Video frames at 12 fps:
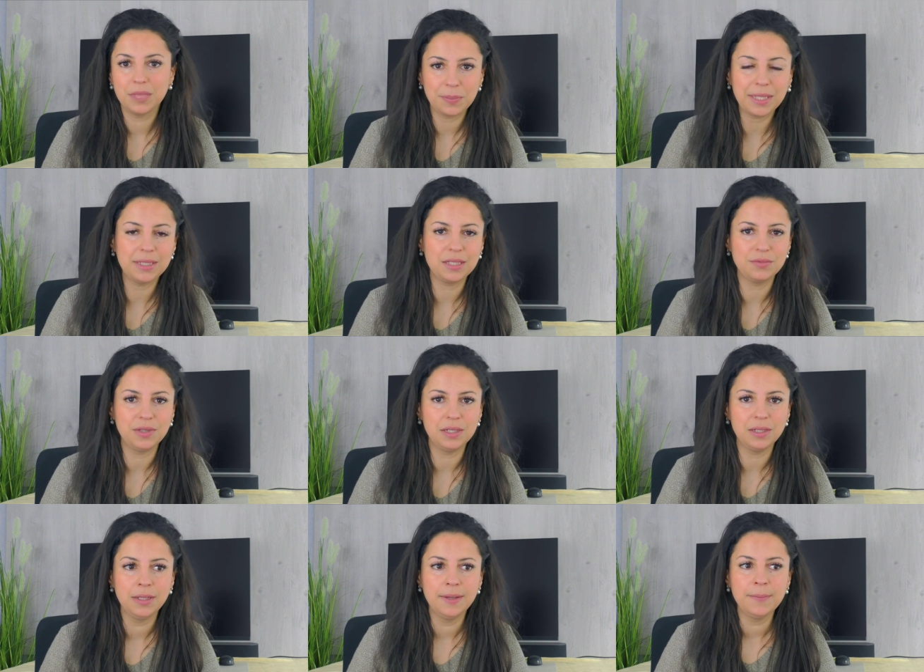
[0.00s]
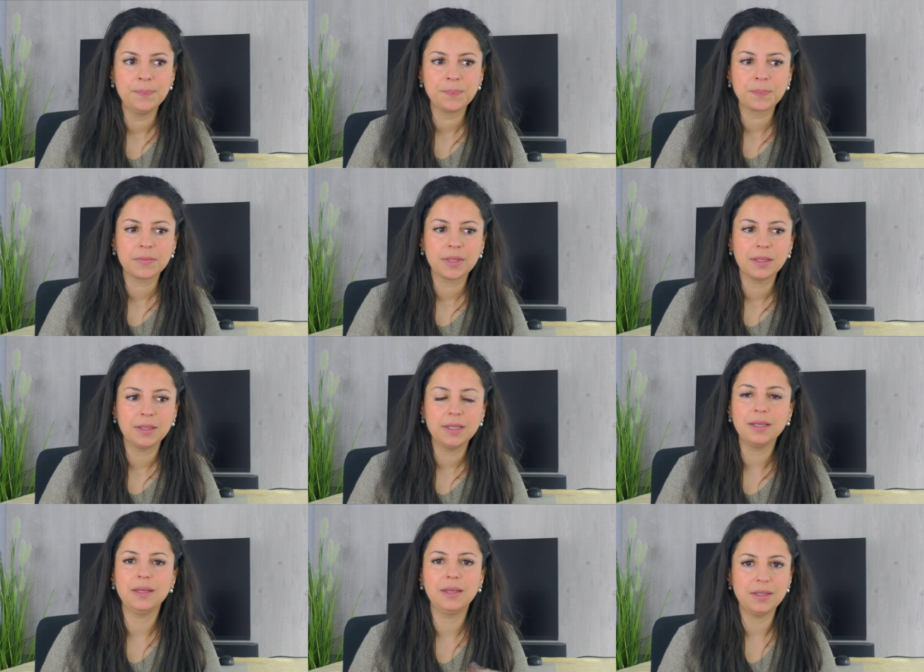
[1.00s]
bringt nicht viel.
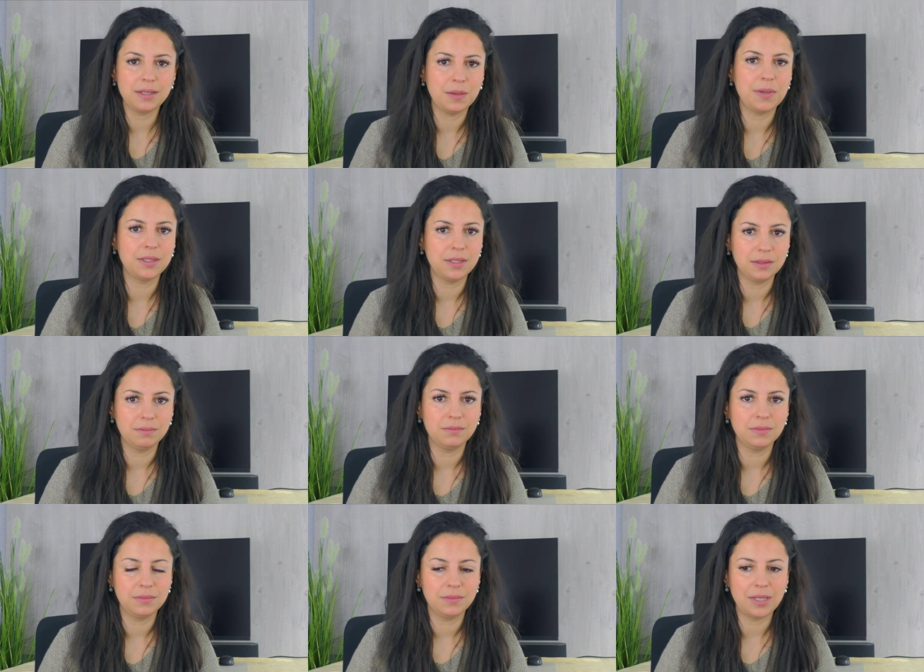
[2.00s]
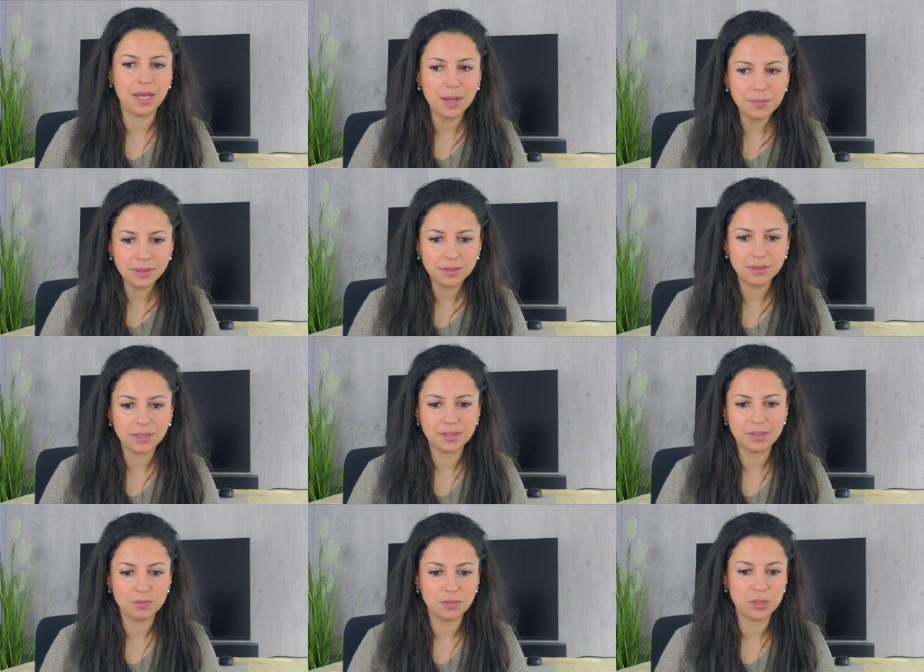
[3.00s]
Ich arbeite damit, dass
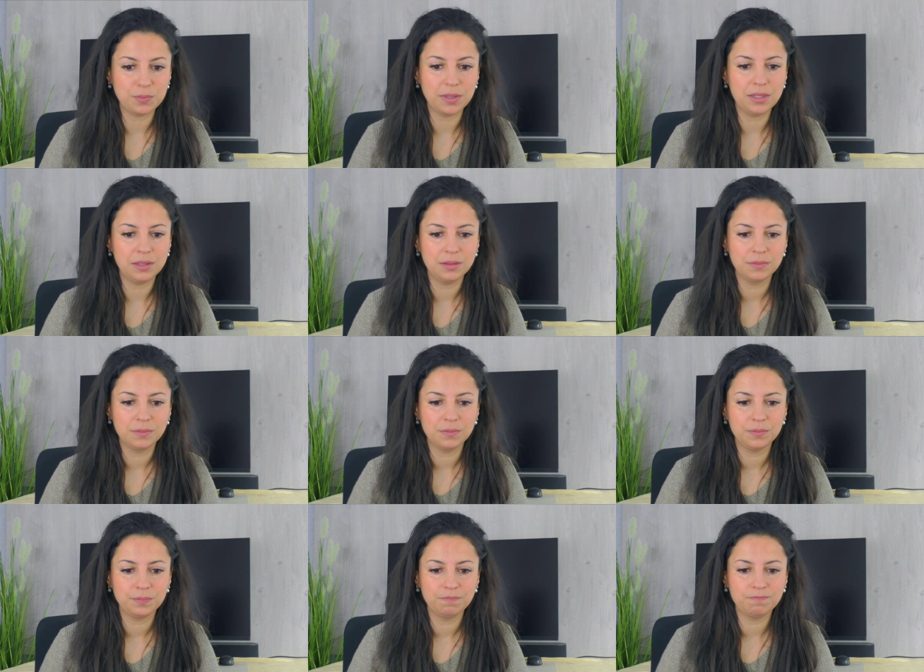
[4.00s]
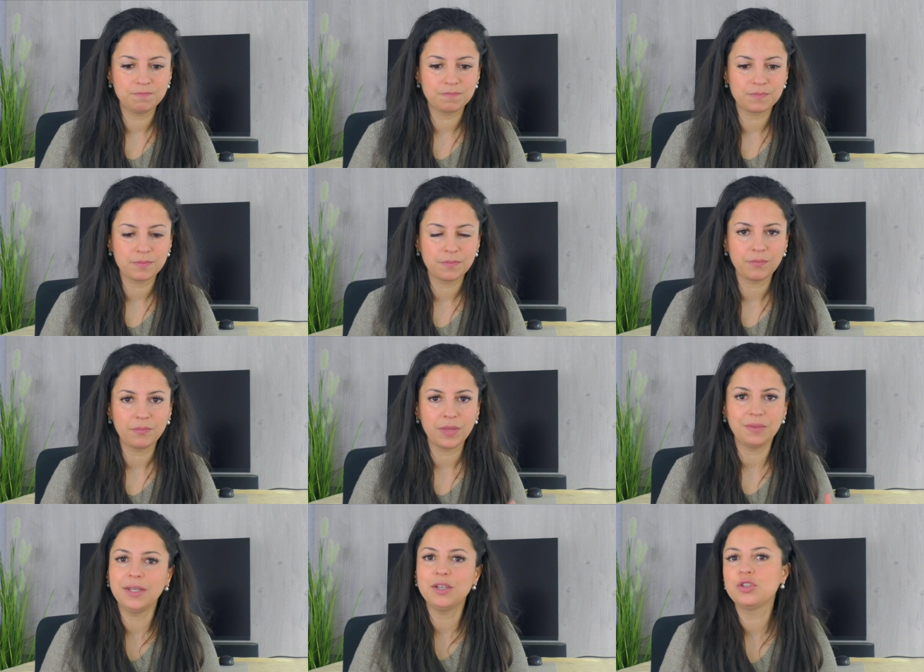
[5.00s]
ich zum Beispiel mh, mm,
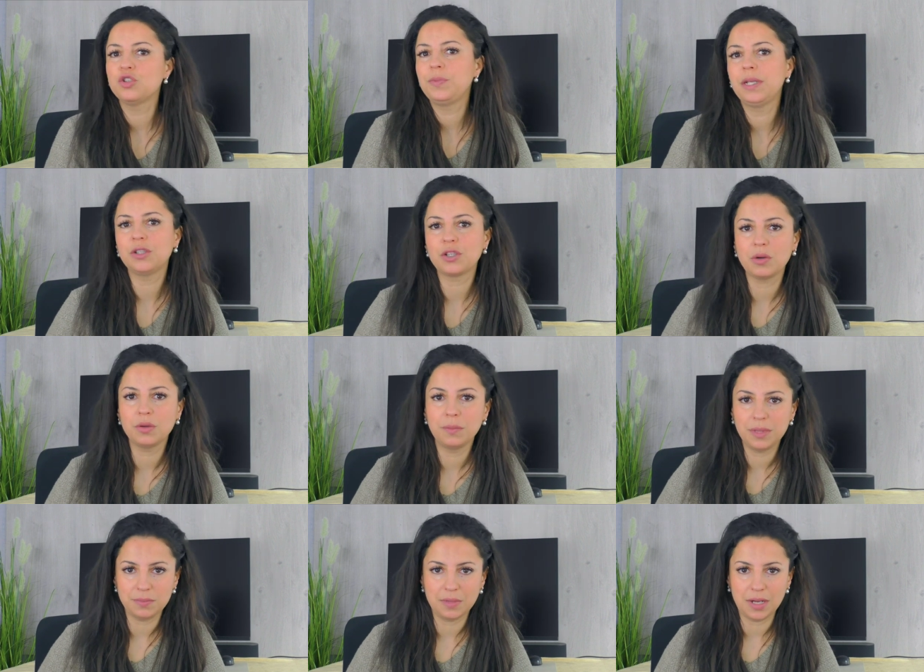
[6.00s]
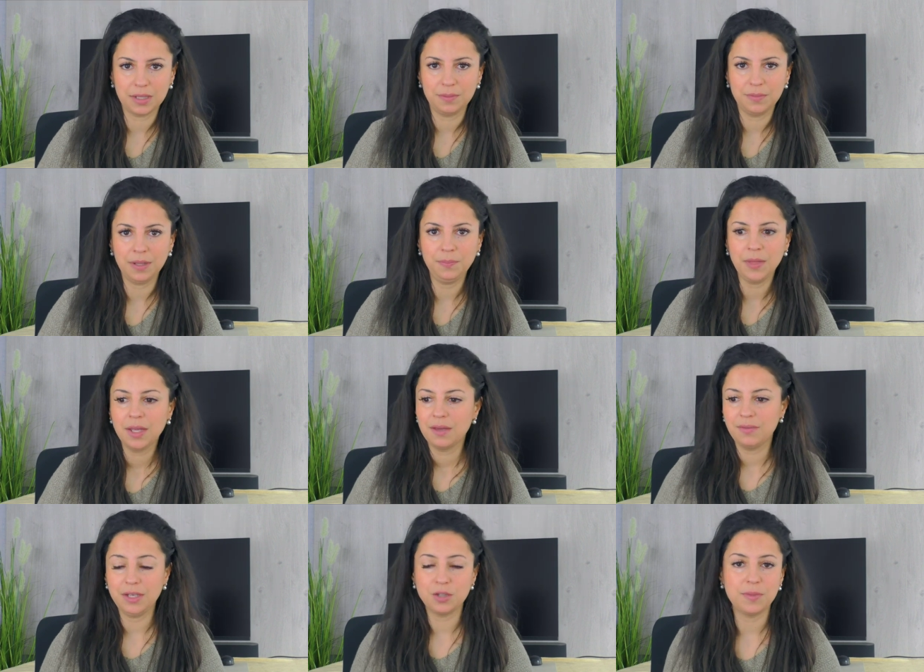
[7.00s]
wenn ich in den Spiegel schaue, mich mag. Ja?
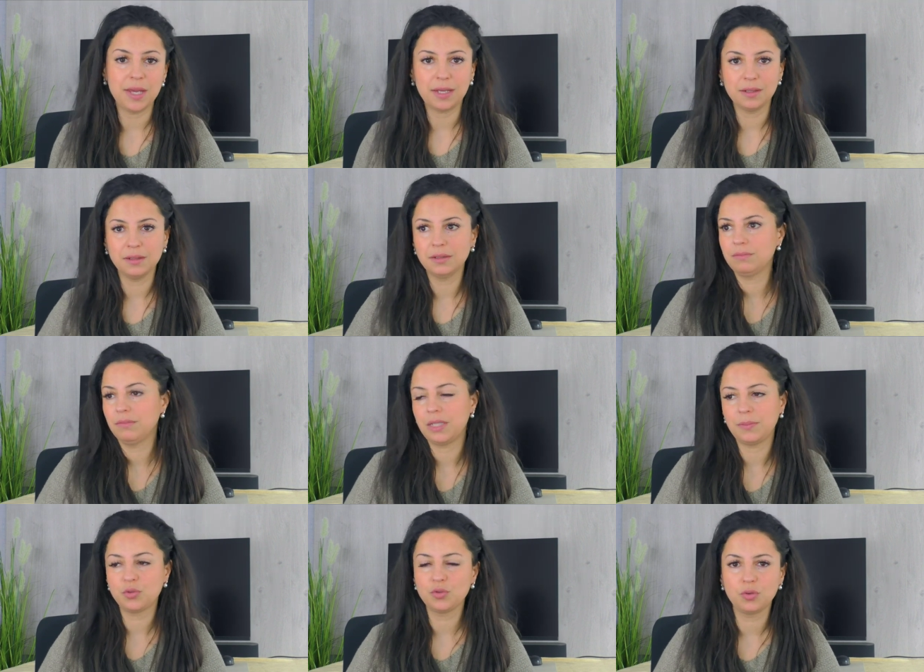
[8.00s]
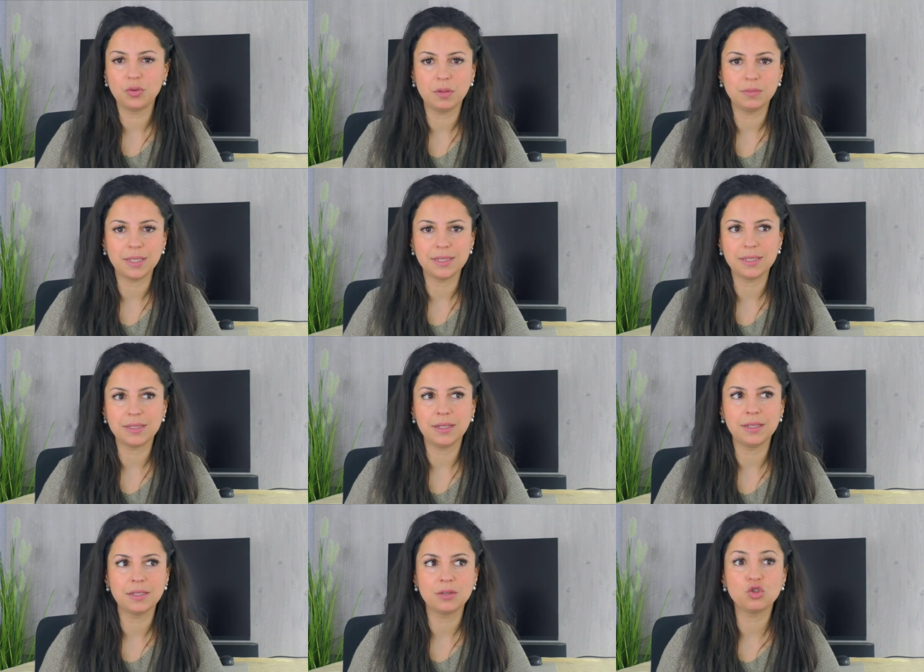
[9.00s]
Wenn ich merke, ich habe zugenommen, dass ich da
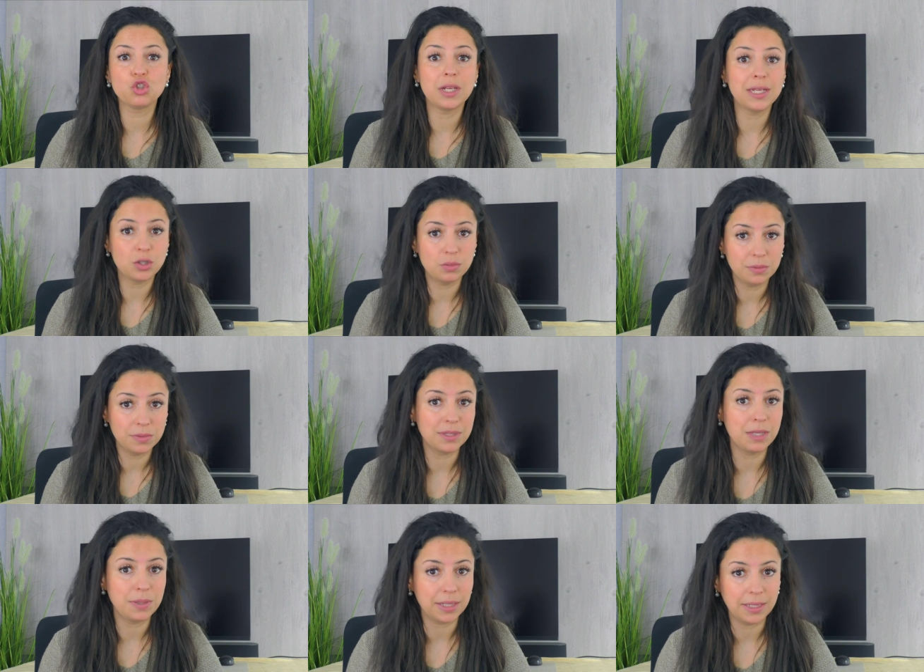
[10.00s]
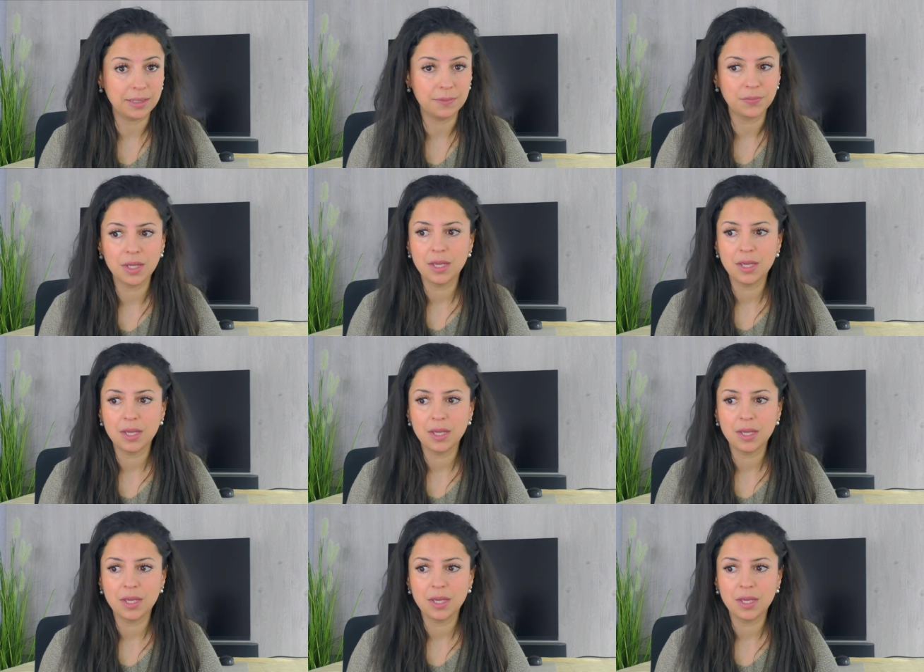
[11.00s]
nicht schlecht über mich selber rede.